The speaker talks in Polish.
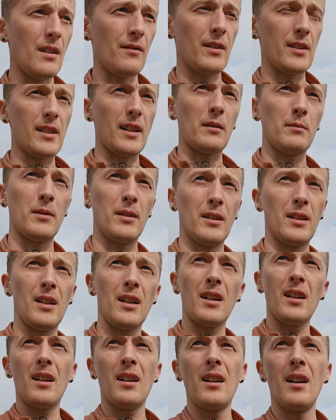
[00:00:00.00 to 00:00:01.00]
więc jakby
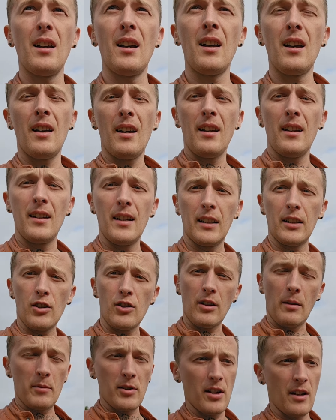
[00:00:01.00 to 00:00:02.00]
ja
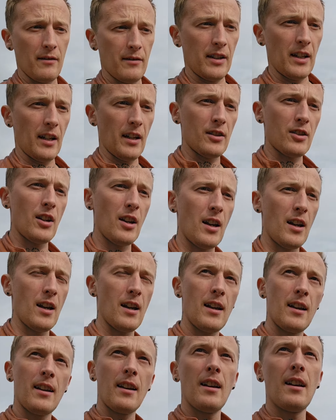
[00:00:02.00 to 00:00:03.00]
też tam chciałem wyjechać.
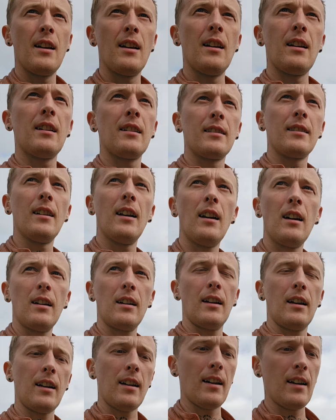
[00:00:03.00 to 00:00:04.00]
No
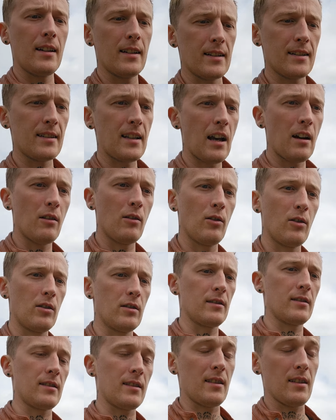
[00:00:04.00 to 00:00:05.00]
ale zdało,
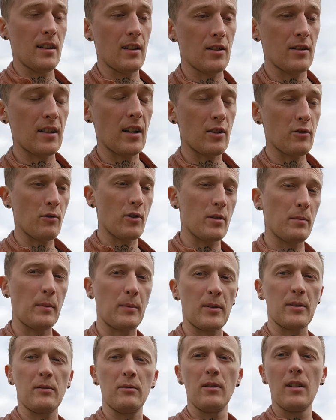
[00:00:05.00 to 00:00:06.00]
zda, zdarzyło się po
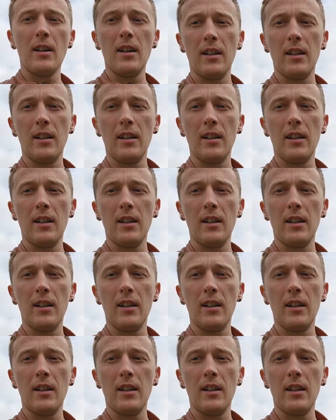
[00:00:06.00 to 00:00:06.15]
prostu